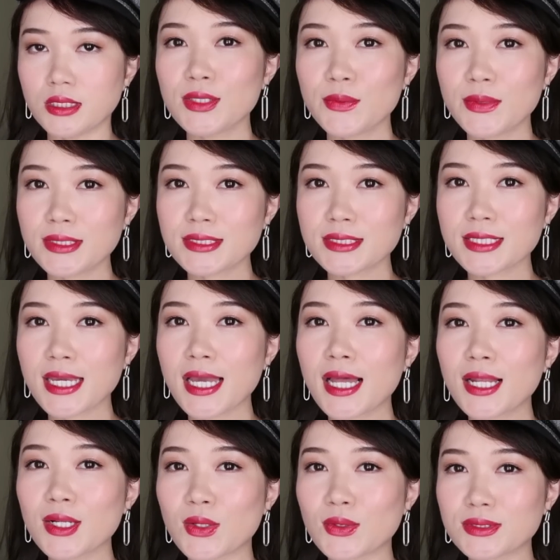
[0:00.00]
因为是
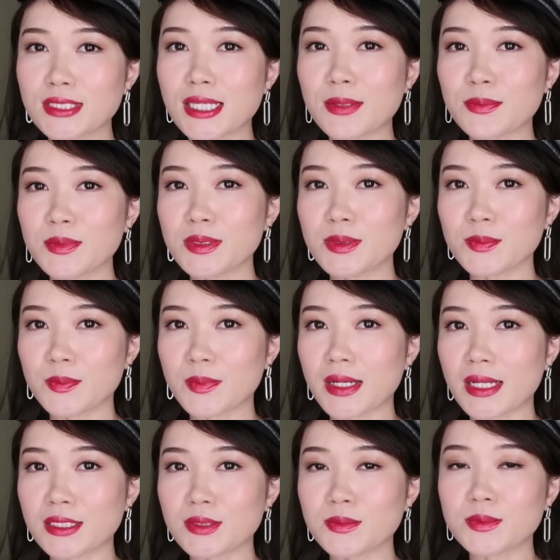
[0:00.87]
抗老产品
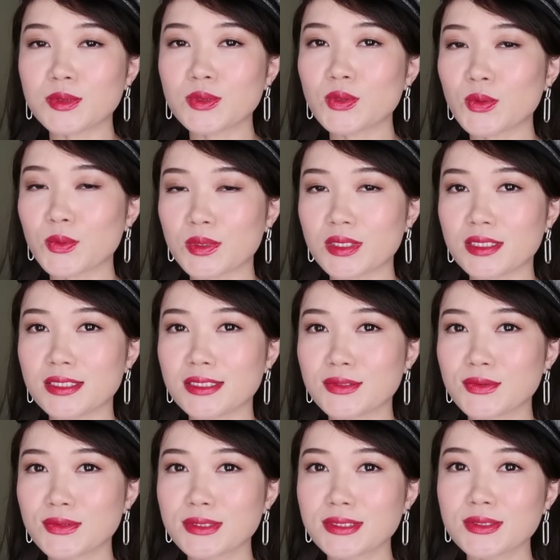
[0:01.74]
吧，你们懂的，
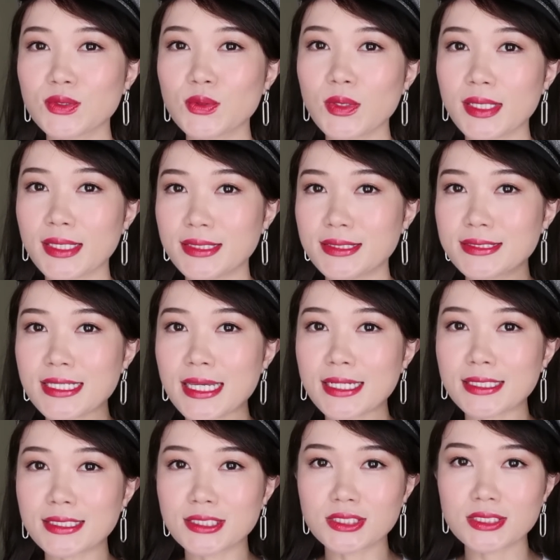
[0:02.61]
就是会
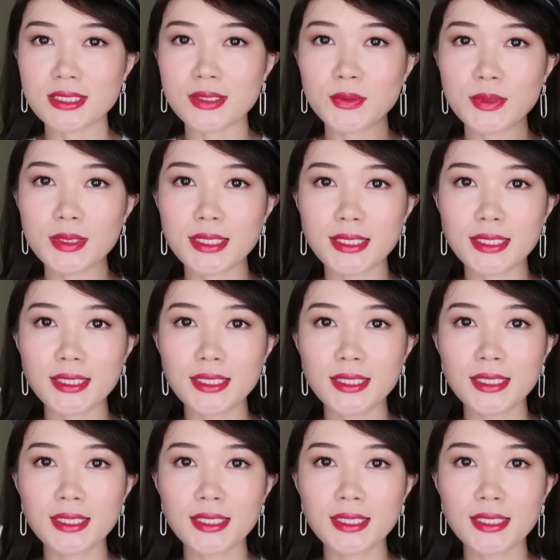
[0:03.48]
价格稍微。